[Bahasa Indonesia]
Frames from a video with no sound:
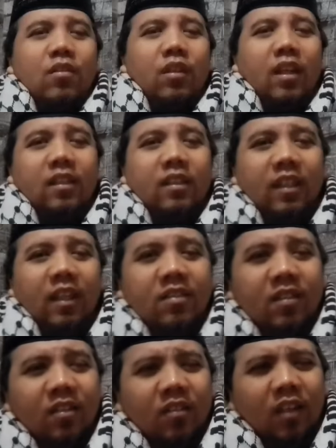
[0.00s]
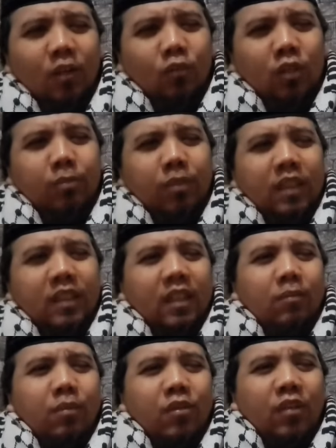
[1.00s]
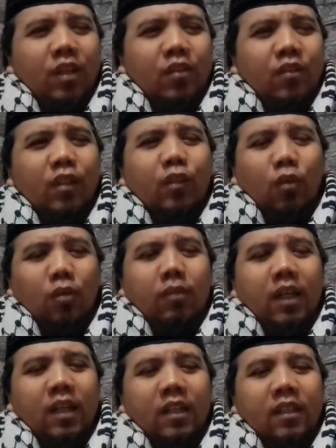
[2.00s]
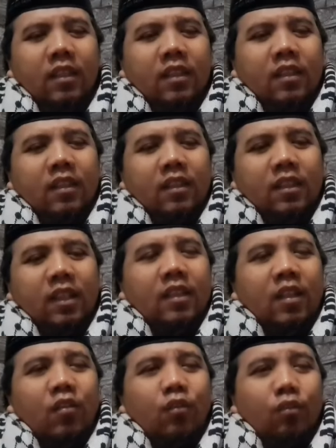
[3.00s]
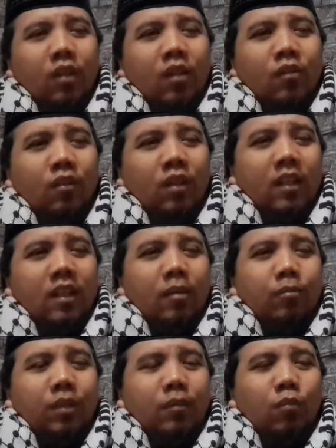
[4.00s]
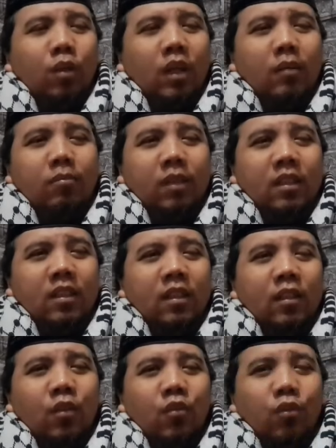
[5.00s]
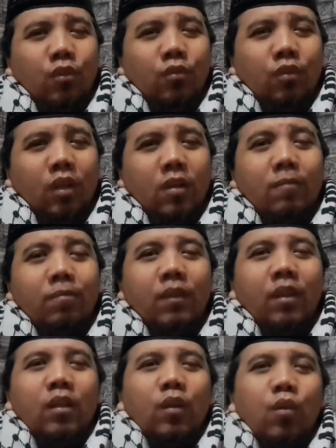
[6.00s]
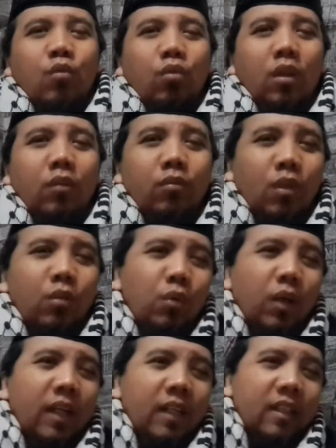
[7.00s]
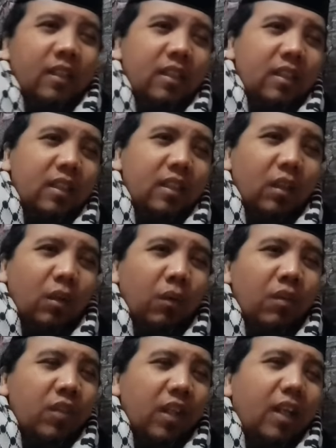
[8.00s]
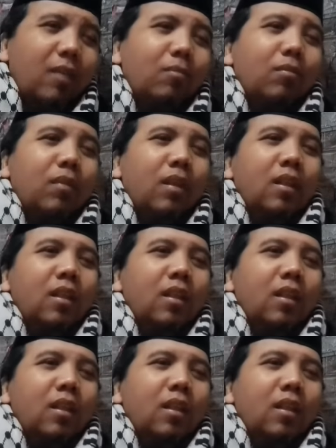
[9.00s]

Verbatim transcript: senantiasa selalu diberikan bisa istiqomah di atas sunnah-sunnah Nabi Muhammad Rasulullah Shallallahu Alaihi Wasallam.